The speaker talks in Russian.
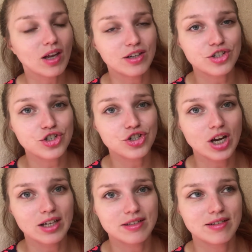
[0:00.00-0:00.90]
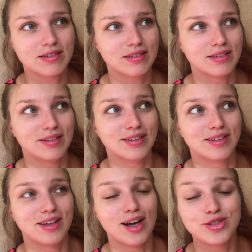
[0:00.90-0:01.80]
Очищать
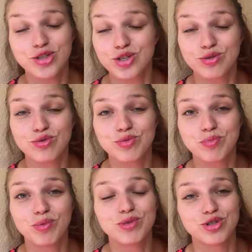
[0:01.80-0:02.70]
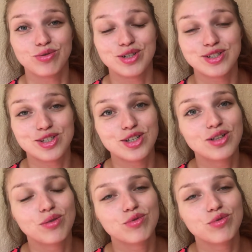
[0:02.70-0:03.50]
э, одежду с помощью глицерина